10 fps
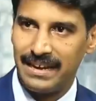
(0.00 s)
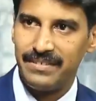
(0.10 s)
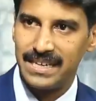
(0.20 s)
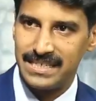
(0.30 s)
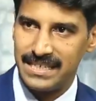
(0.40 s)

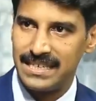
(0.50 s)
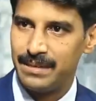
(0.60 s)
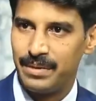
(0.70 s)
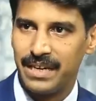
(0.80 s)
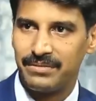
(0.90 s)
ஆவரேஜ்
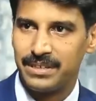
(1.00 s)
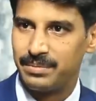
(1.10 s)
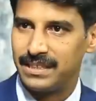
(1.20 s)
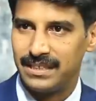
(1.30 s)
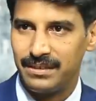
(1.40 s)
இந்தியன்
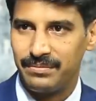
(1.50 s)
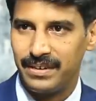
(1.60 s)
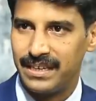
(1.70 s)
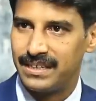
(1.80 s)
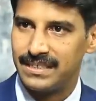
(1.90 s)
பிரேக்ஃபாஸ்ட் பார்த்தீங்கன்னா
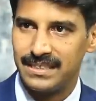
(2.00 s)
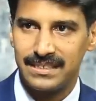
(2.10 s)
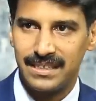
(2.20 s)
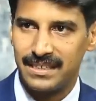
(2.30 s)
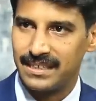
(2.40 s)
ஃபைவ் ஹண்ட்ரட்
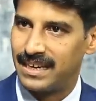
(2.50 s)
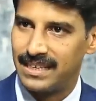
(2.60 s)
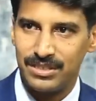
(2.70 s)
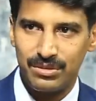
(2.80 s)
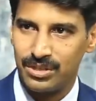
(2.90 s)
சிக்ஸ் ஹண்ட்ரட்
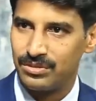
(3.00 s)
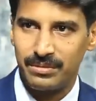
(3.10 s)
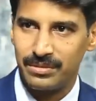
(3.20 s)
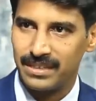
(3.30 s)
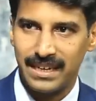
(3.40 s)
கேலரிஸ்
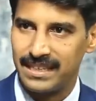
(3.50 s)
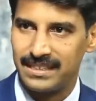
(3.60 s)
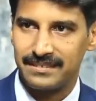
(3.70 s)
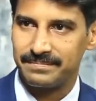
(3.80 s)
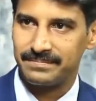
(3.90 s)
வரைக்கும் நமக்கு
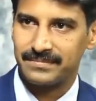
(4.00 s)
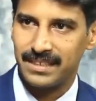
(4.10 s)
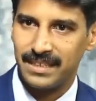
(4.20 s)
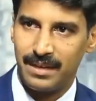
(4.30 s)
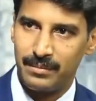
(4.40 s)
கிடைக்குது
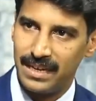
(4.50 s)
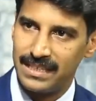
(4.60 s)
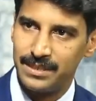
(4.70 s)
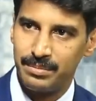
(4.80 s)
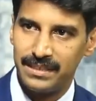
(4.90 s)
அப்புறம்
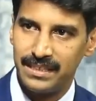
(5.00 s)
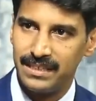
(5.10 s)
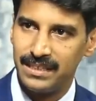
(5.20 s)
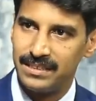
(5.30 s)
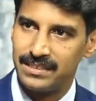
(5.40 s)
லஞ்ச்
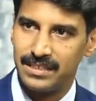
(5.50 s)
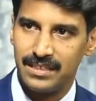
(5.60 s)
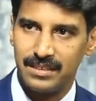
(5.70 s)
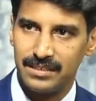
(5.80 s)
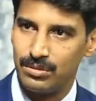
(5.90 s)
பார்த்தீங்கன்னா இட்ஸ்
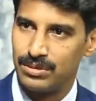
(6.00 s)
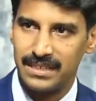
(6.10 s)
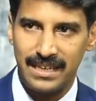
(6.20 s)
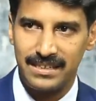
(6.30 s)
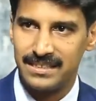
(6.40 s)

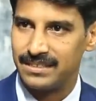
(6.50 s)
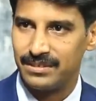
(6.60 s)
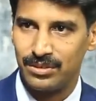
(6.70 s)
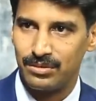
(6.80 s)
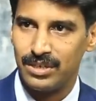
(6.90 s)
தௌசண்ட் கேலரிஸ்ட்டை
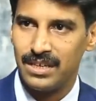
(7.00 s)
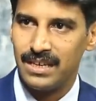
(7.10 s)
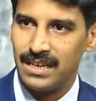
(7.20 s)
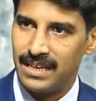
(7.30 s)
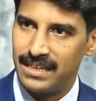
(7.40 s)
வந்துடும்
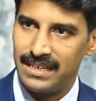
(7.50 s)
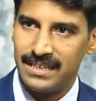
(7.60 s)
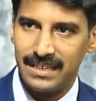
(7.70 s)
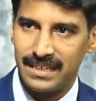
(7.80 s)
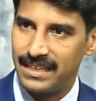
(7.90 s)

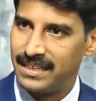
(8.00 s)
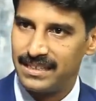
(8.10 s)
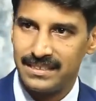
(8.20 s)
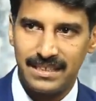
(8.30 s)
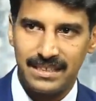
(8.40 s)
டின்னர் அகைன்
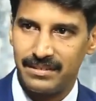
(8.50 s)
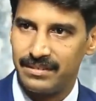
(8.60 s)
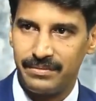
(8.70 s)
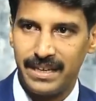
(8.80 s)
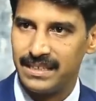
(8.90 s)
இட்ஸ்
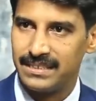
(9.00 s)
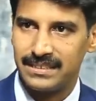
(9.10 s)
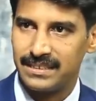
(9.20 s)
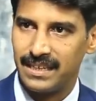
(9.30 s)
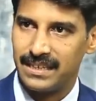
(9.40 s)
ஃபைவ் ஹண்ட்ரட்
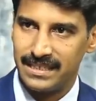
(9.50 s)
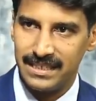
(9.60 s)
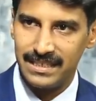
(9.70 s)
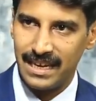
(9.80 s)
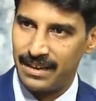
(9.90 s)
சிக்ஸ்டின் கேலரிஸ்
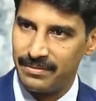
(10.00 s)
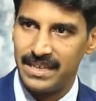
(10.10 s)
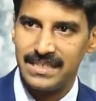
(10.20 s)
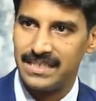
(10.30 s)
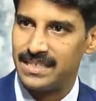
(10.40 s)
இது
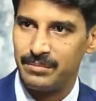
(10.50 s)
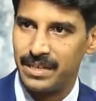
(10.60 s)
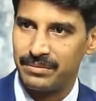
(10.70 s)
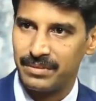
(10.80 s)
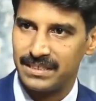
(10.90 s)
ஆவரேஜ் இந்தியன்
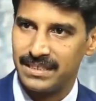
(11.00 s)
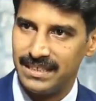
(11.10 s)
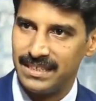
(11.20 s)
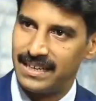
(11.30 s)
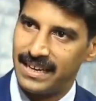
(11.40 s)
பிரேக்ஃபாஸ்ட்
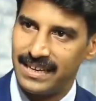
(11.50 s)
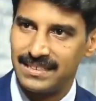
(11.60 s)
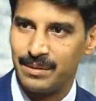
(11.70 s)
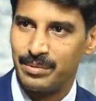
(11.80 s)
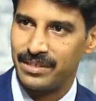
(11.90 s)
இதில் நிறையா
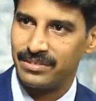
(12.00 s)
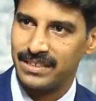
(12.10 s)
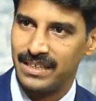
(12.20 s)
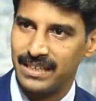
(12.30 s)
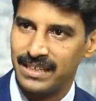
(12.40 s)
சாப்பிட்றவங்க
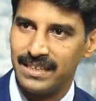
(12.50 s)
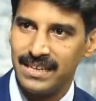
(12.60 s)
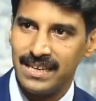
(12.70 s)
இருக்காங்க